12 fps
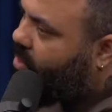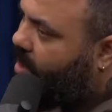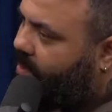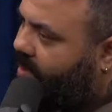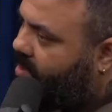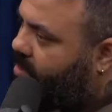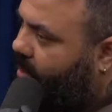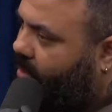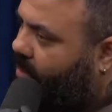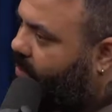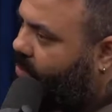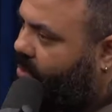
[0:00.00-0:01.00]
olhos para fazer o
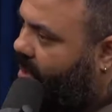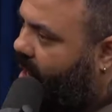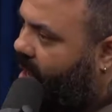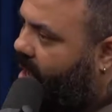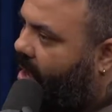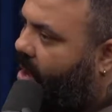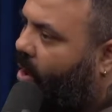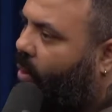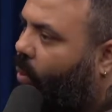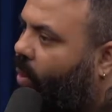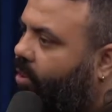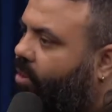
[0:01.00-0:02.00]
bagulho funcionar.
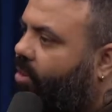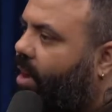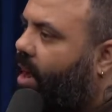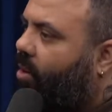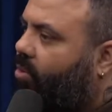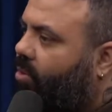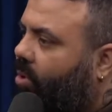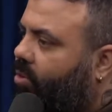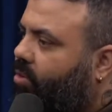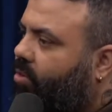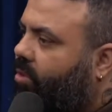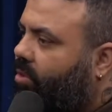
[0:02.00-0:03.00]
Hoje já é um
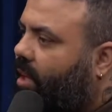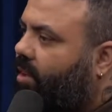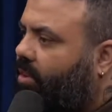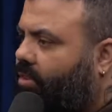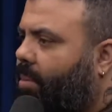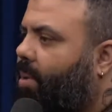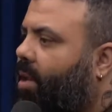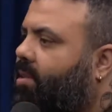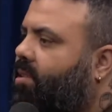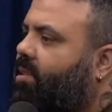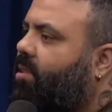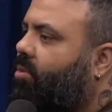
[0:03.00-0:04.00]
troço que já tá
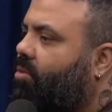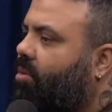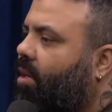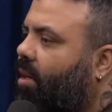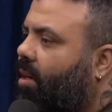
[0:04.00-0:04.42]
estabelecido.